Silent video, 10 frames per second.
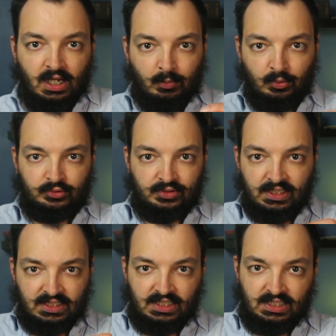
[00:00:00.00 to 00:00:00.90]
à un moment donné,
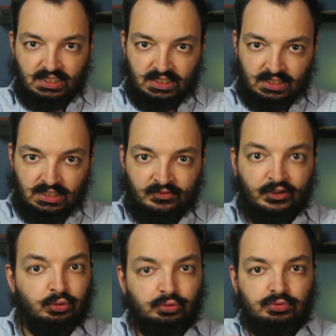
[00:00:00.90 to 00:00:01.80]
il, fait
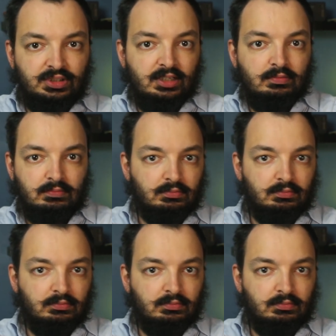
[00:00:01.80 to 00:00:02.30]
le tour d'une île.